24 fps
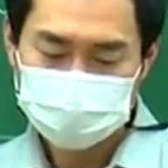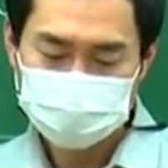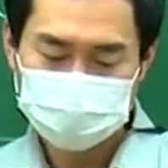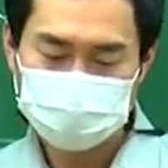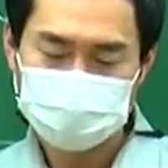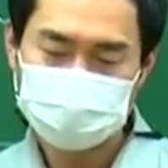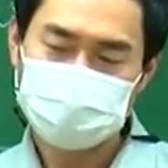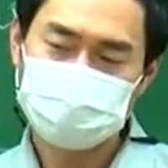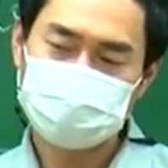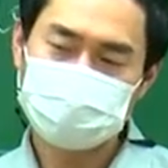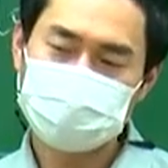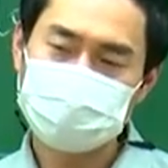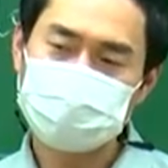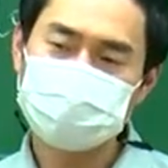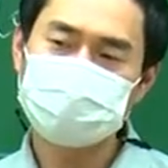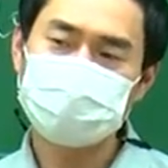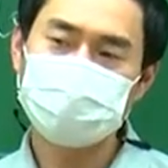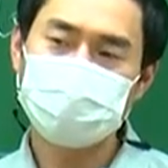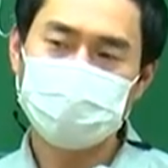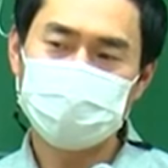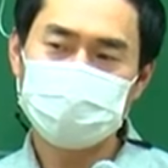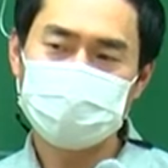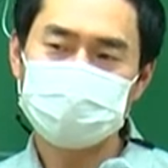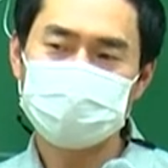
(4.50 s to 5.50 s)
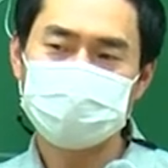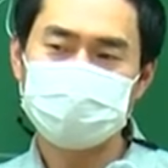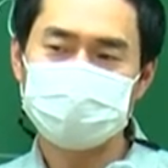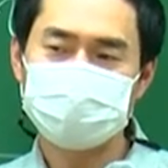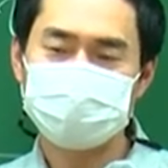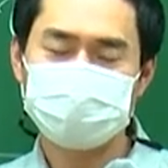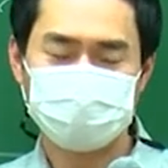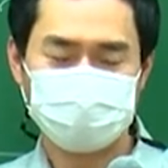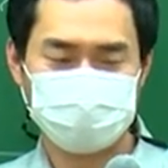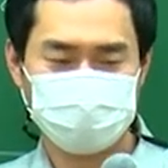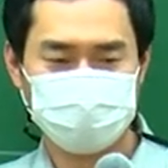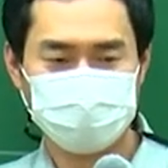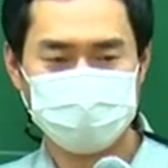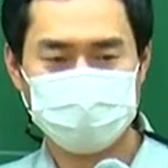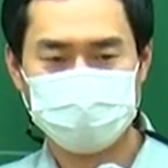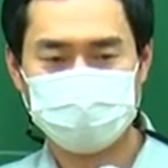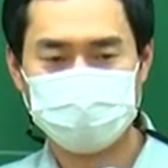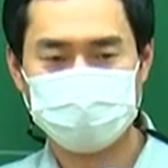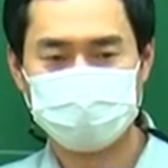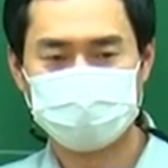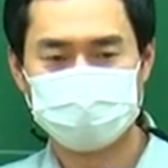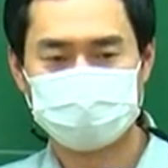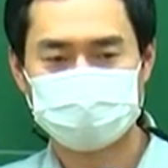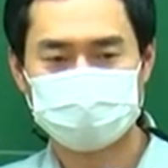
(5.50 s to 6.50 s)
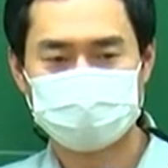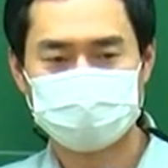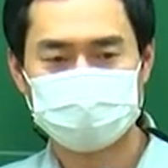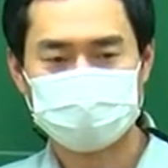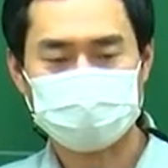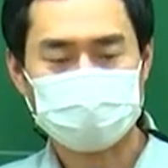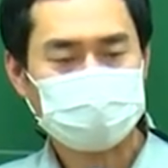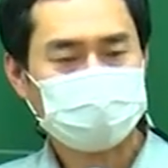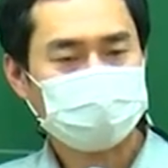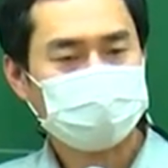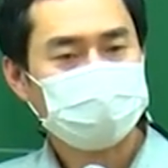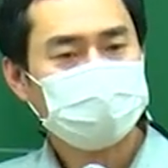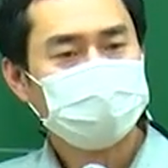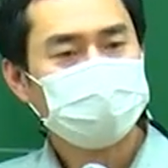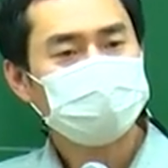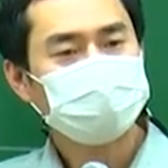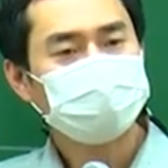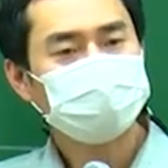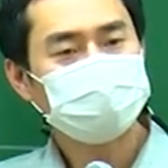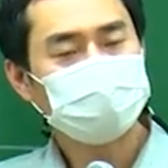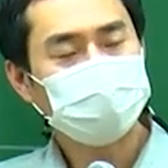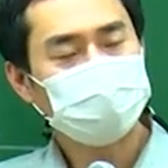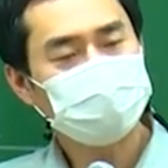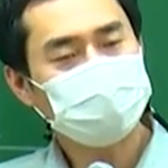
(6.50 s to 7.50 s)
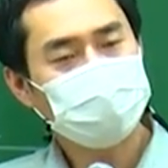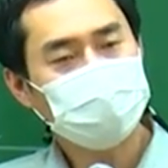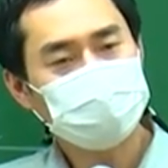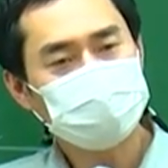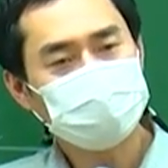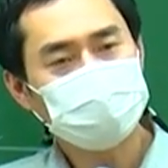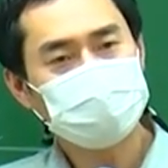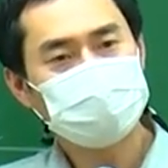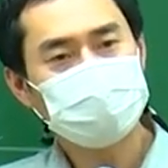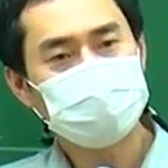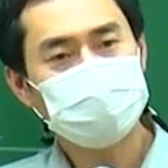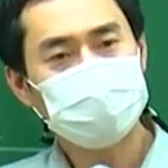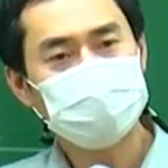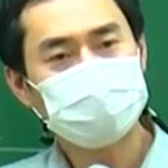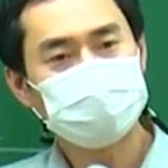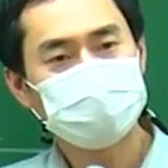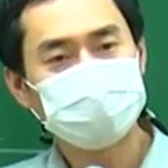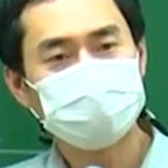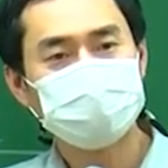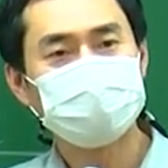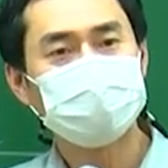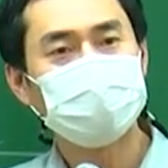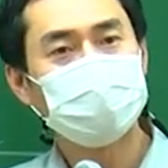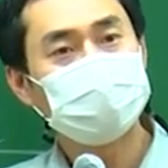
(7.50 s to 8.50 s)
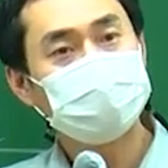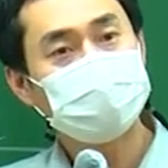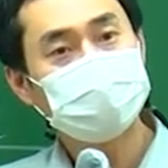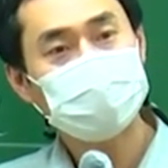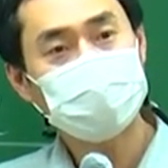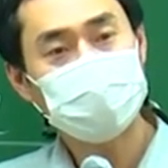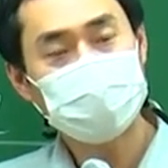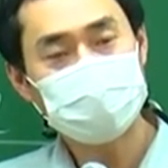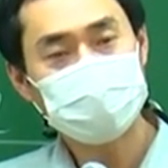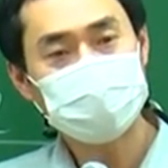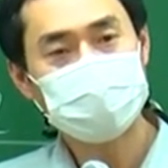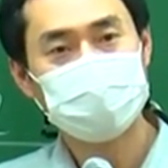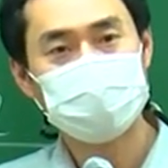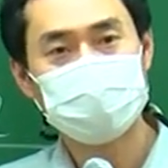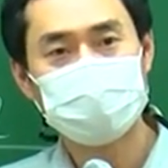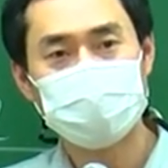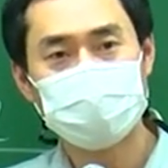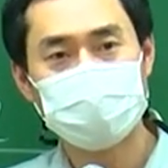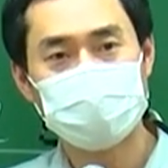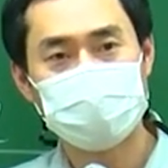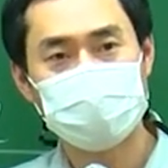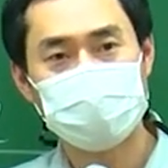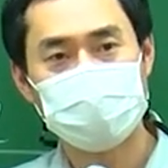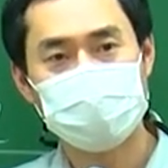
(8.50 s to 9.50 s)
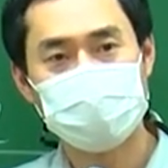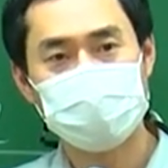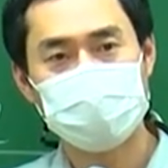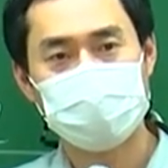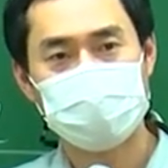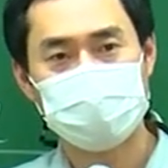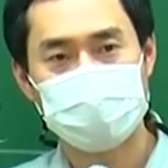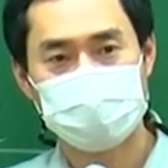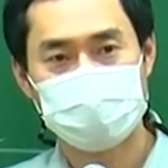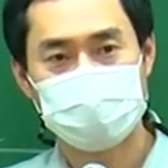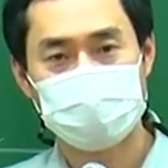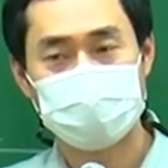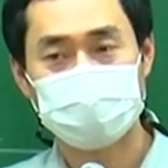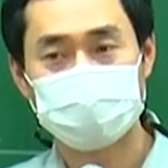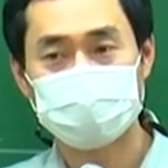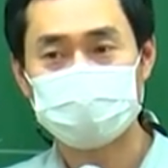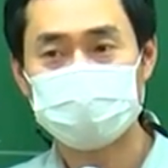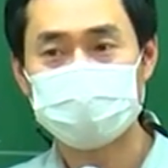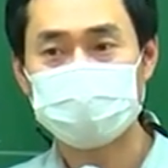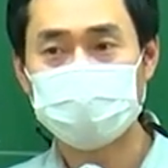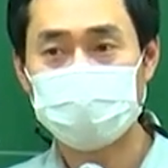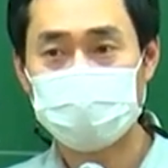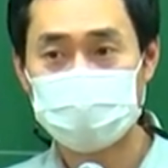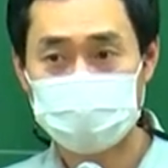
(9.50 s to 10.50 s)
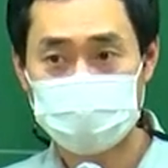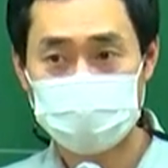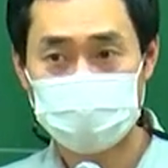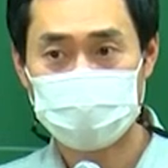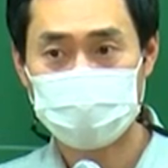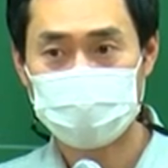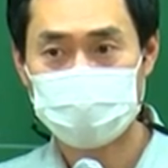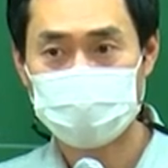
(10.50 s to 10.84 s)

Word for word: 그 10번은 풀이 방법이 두 가지가 있는데 두 가지.